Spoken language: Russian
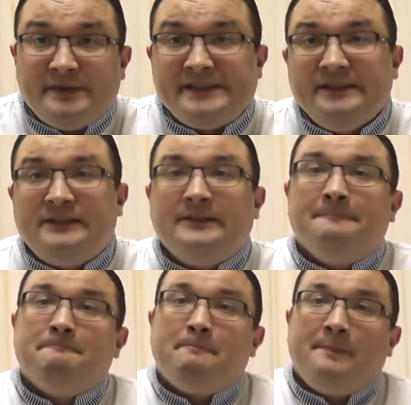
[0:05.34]
пациенты!
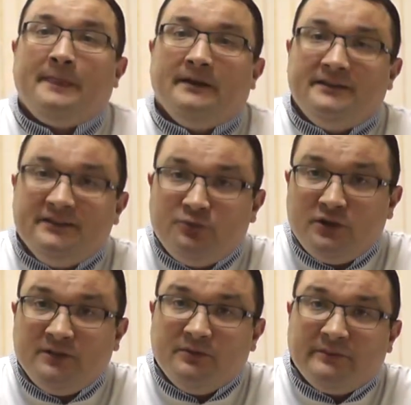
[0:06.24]

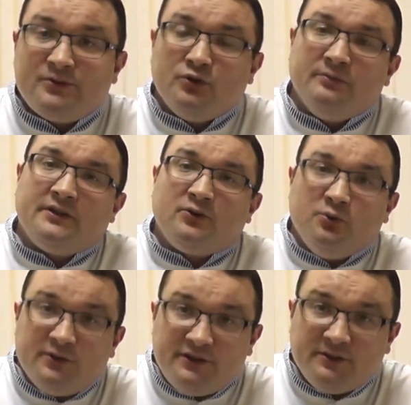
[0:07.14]
Сегодня мы обсудим
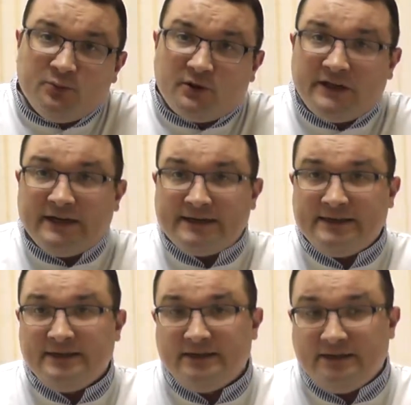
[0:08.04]
такую тему,
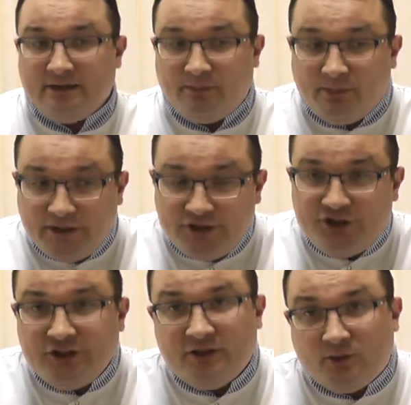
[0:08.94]
как а,
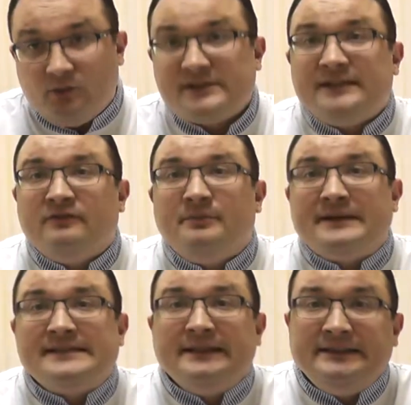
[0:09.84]
причины острого
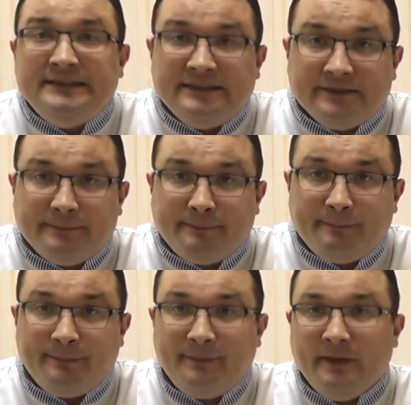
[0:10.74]
простатита.
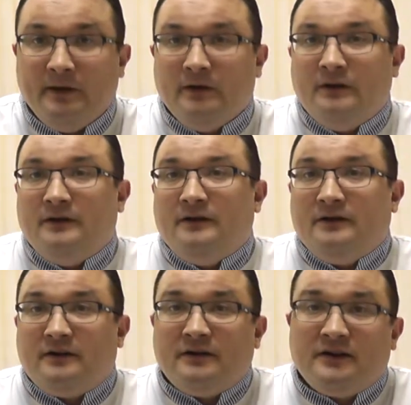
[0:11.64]

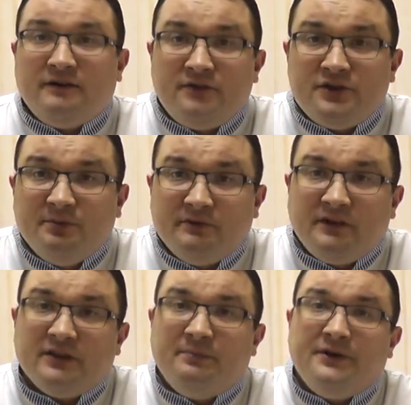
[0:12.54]
А, каковы же
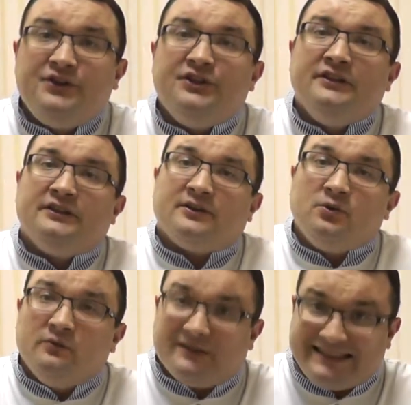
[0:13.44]
бывают причины
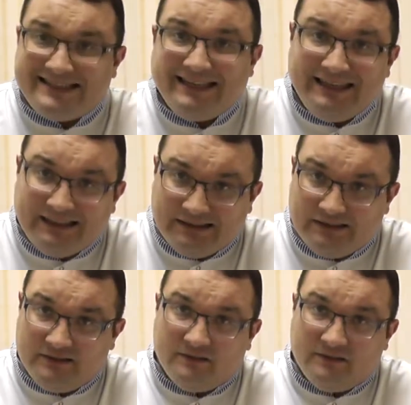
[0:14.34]
такого состояния?